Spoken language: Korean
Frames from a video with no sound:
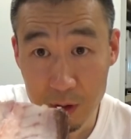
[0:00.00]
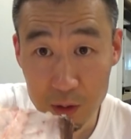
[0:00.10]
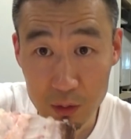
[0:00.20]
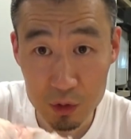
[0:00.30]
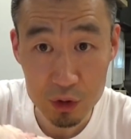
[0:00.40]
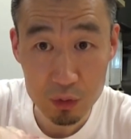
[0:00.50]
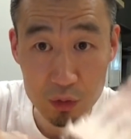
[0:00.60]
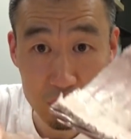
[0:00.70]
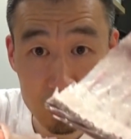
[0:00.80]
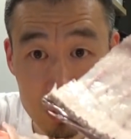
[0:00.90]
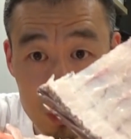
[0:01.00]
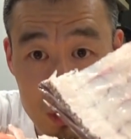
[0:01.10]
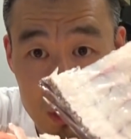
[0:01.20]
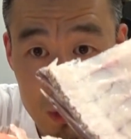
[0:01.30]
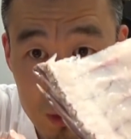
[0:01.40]
네, 이런 식으로
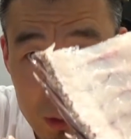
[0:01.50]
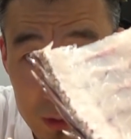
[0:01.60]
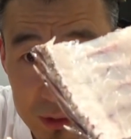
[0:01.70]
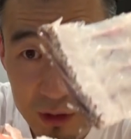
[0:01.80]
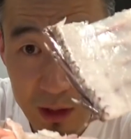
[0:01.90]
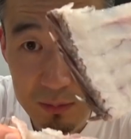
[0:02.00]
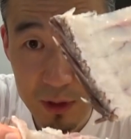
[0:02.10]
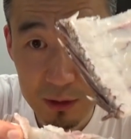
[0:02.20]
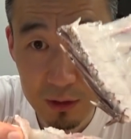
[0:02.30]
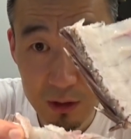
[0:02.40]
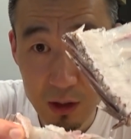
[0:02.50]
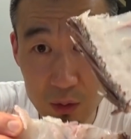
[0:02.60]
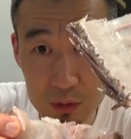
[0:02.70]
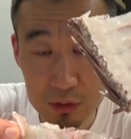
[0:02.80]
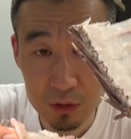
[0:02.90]
냄비에
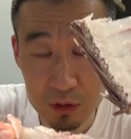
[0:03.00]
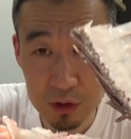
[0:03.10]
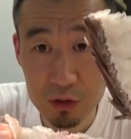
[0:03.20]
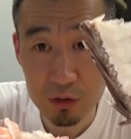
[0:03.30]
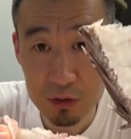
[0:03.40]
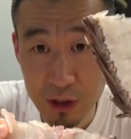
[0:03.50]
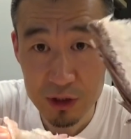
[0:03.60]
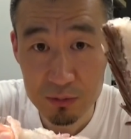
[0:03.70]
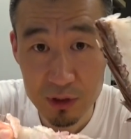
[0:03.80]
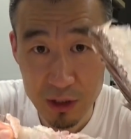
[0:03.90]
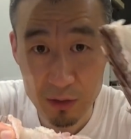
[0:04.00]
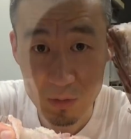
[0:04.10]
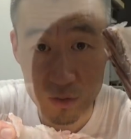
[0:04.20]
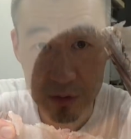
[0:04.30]
들어갈 저 크기로 자르시면 돼요